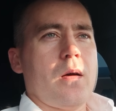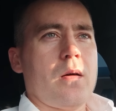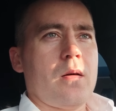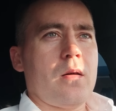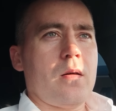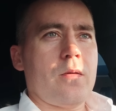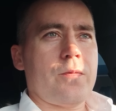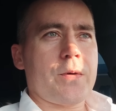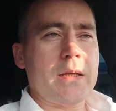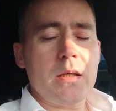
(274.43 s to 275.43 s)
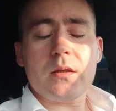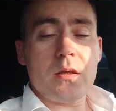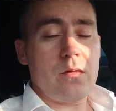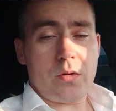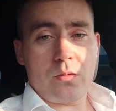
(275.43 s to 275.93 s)
э, в
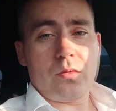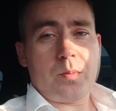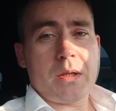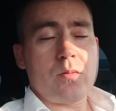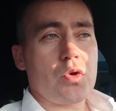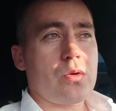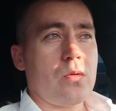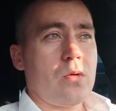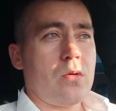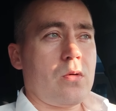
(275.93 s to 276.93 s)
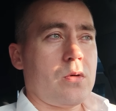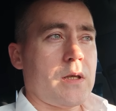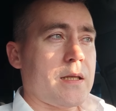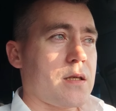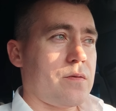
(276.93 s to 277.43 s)
каких-то не вернут, потому что
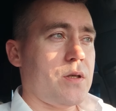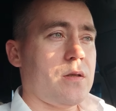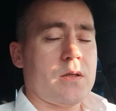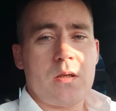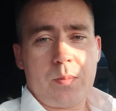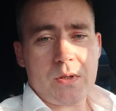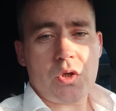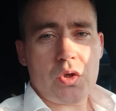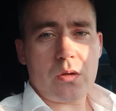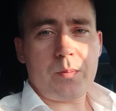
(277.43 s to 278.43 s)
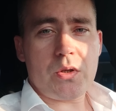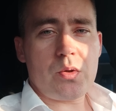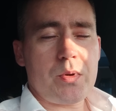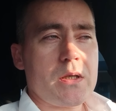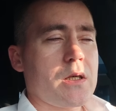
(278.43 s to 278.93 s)
Яндекс видит, где пассажир по
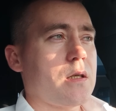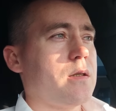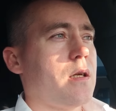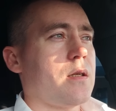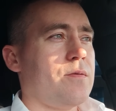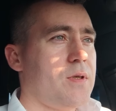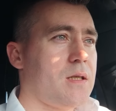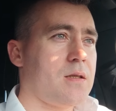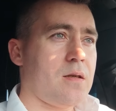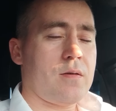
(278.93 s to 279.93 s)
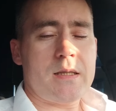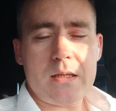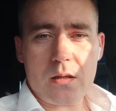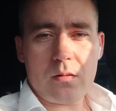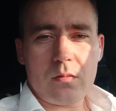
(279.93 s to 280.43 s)
GPS-координатам, видит, где
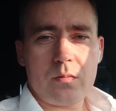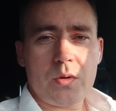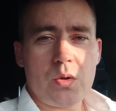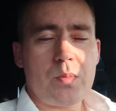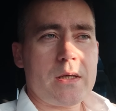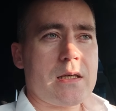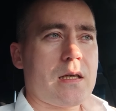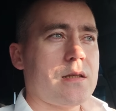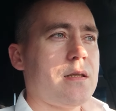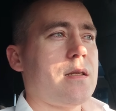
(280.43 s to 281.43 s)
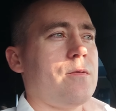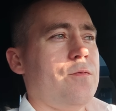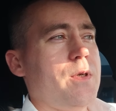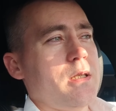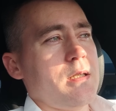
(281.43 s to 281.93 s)
водитель по GPS-координатам,
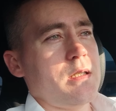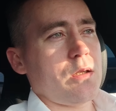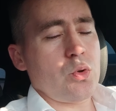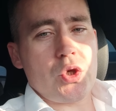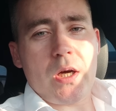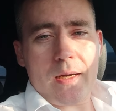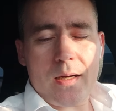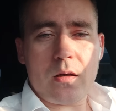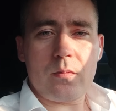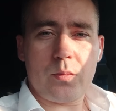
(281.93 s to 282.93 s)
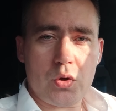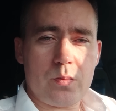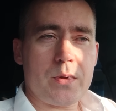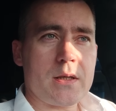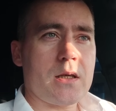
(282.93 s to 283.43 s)
видит, где точка А по
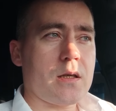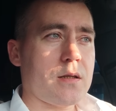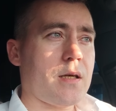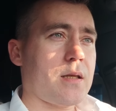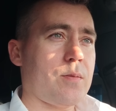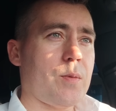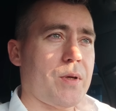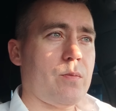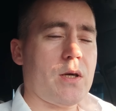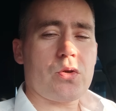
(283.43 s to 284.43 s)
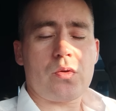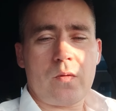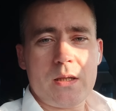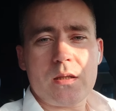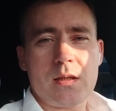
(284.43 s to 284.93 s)
GPS-координатам и понимает, что
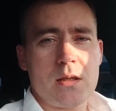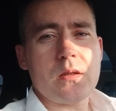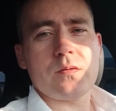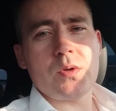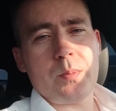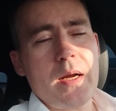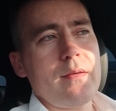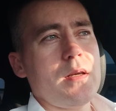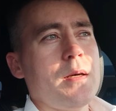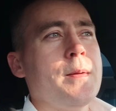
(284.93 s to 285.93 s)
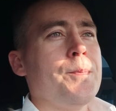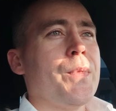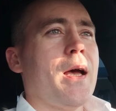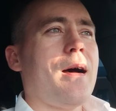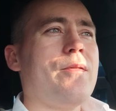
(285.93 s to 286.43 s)
водитель сделал все правильно,
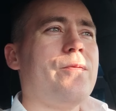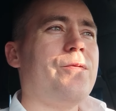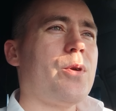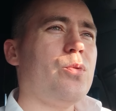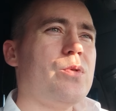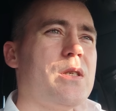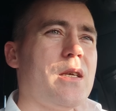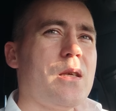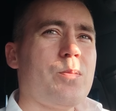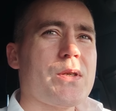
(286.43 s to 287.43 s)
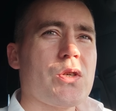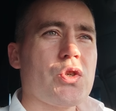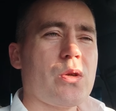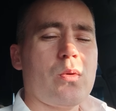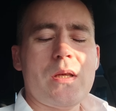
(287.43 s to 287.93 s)
а вернуть деньги
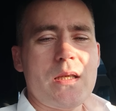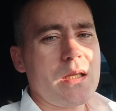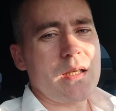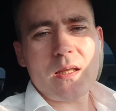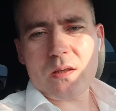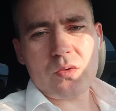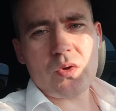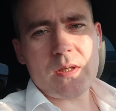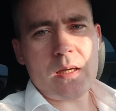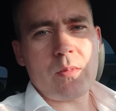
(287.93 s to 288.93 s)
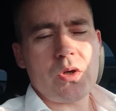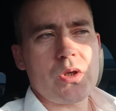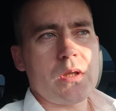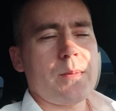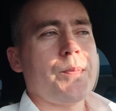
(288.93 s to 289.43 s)
пассажиру или нет, Яндекс уже сам
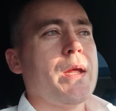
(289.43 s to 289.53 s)
решит.